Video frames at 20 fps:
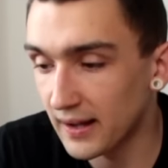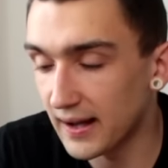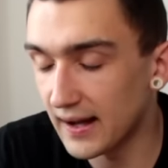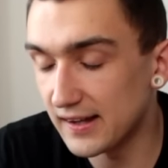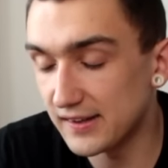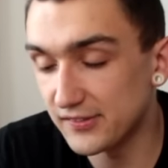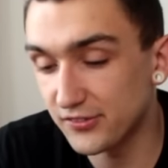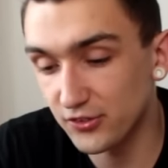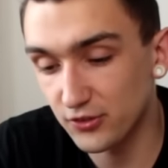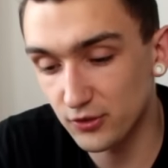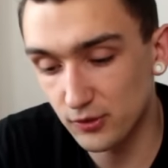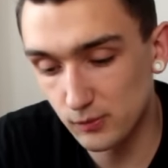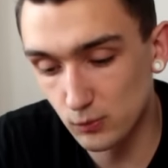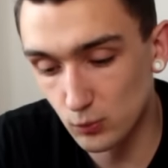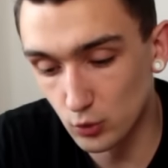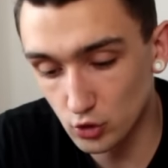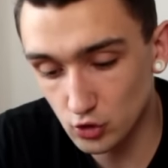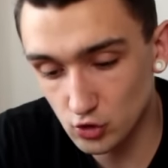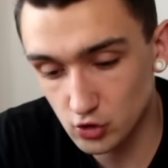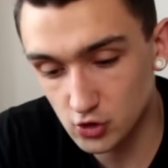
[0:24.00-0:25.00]
Als
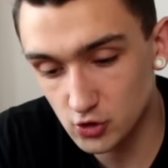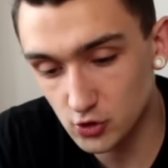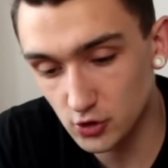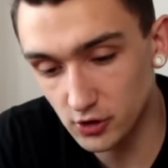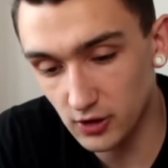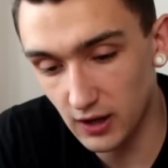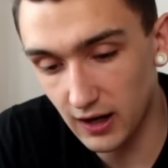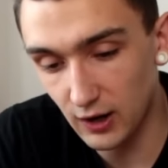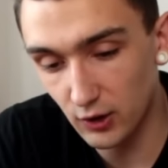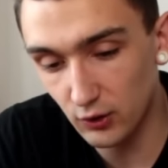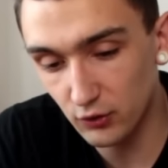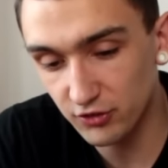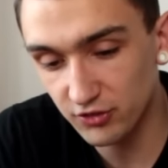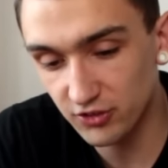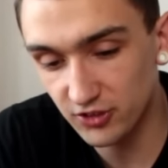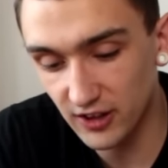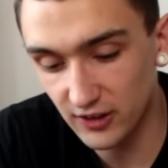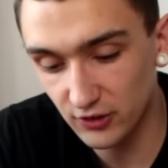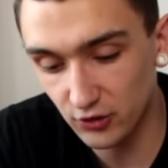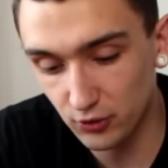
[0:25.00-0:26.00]

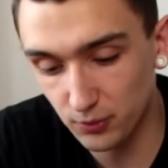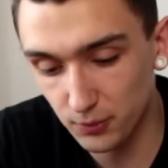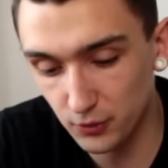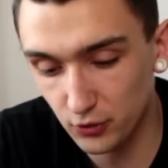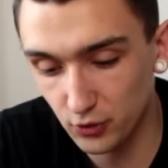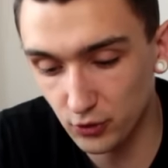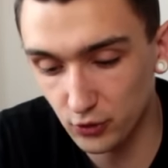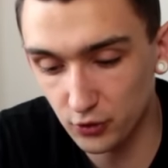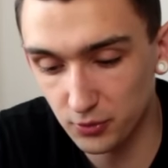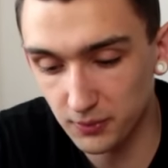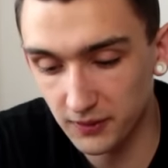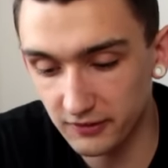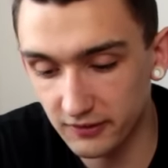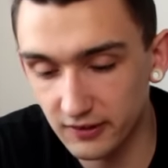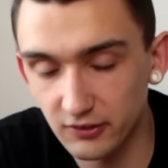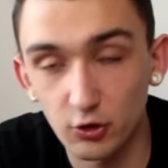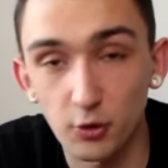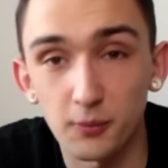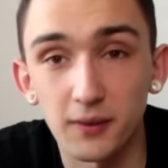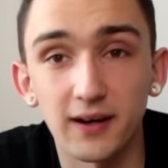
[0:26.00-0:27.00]
Mundstückaufsatz, beziehungsweise
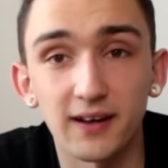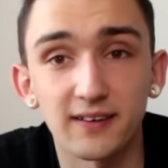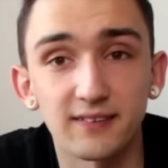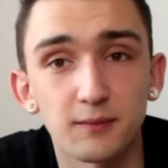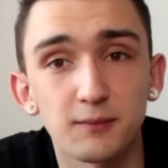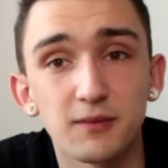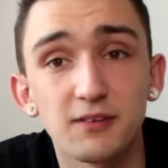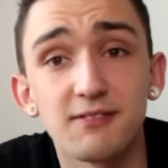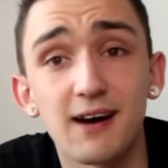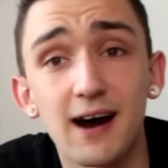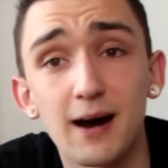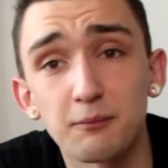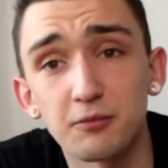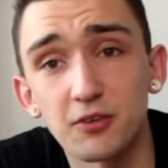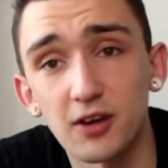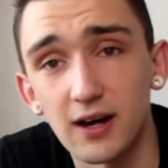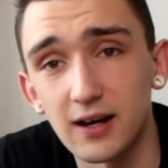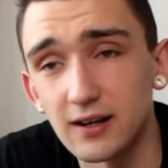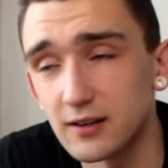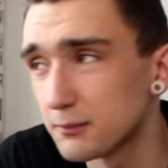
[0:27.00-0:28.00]
jetzt kommen ja langsam die warmen
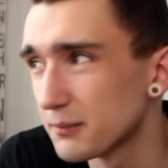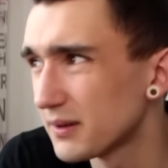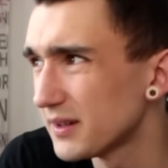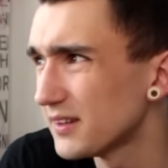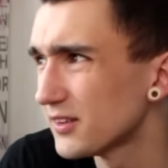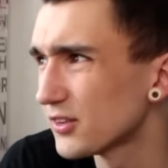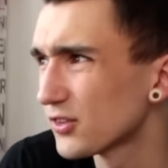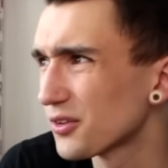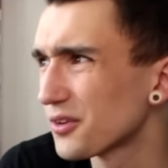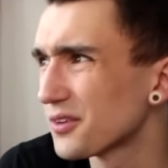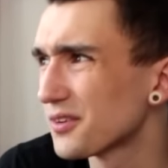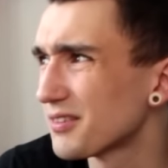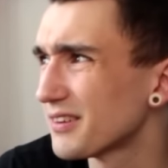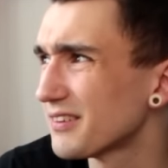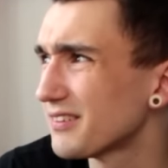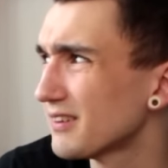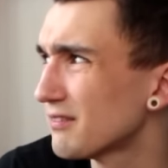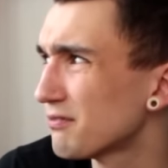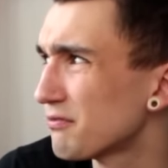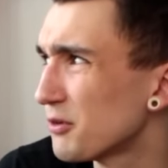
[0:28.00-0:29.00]
Tage in Berlin, ist heute,
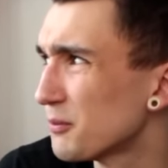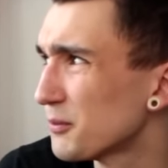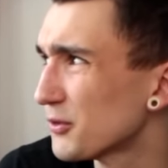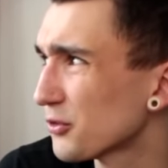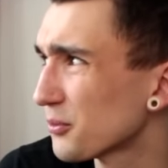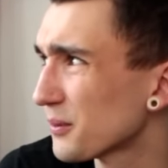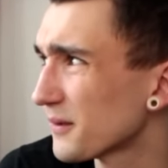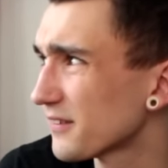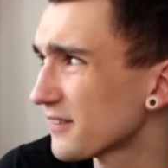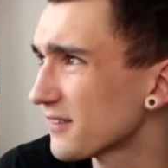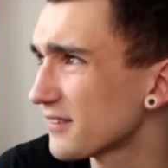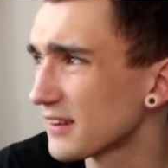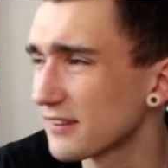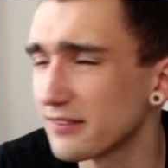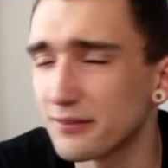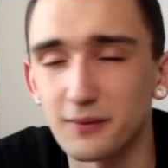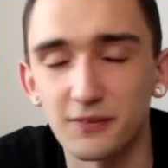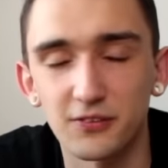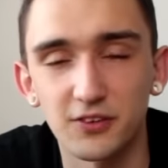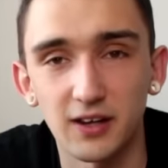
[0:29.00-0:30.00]
weiß ich, 25,
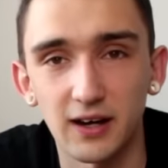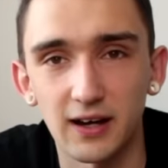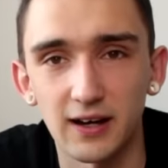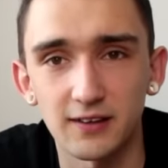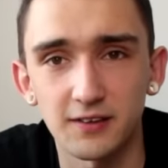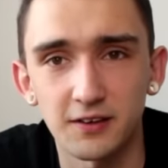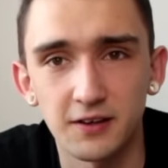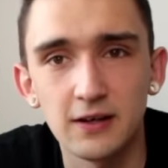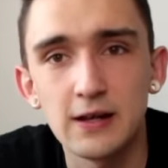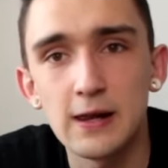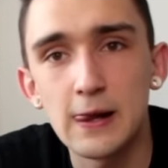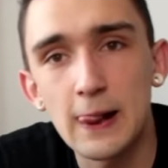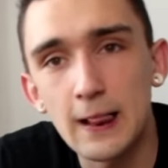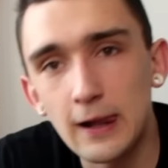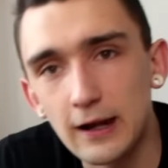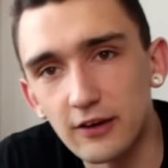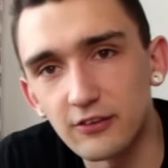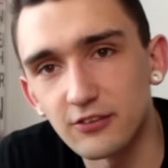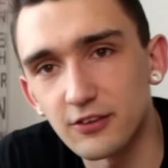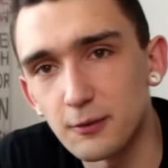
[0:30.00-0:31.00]
26 Grad.
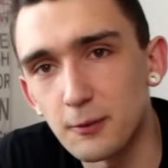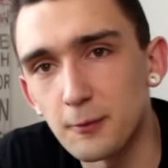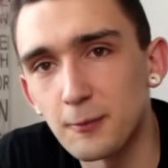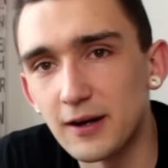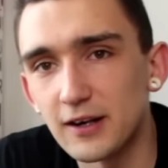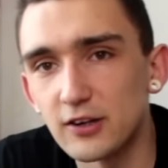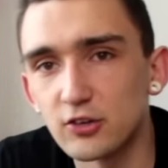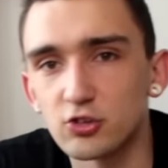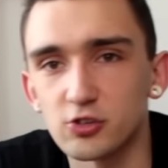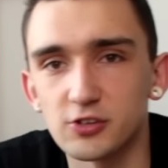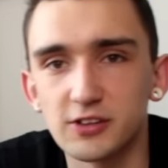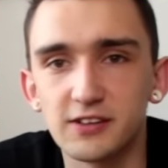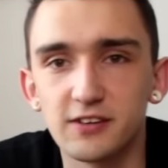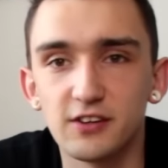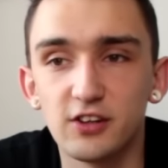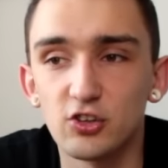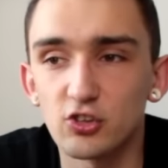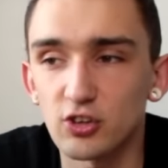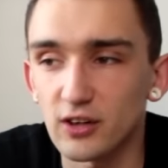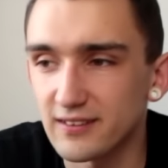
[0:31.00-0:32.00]
Also sagen wir mal, schon die
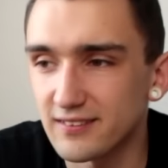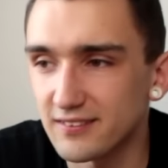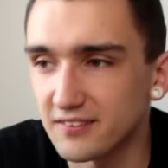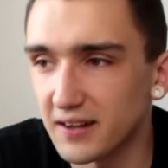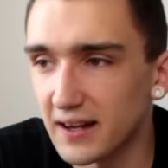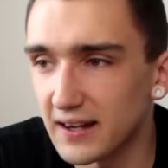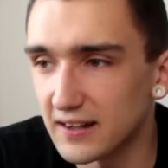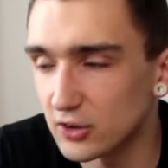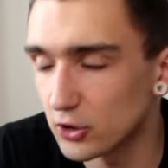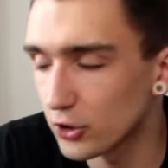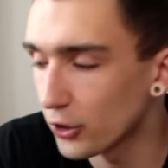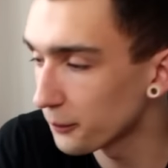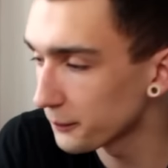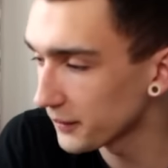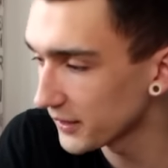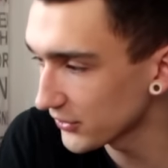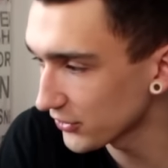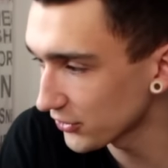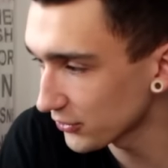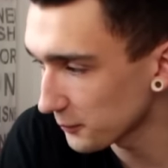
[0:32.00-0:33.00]
T-Shirt-Tage kommen
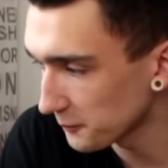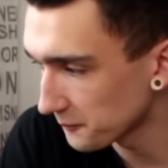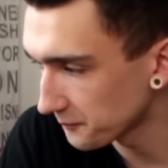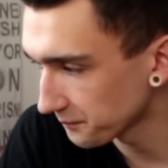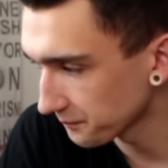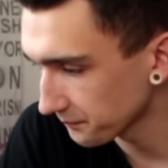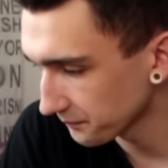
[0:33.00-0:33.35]
jetzt.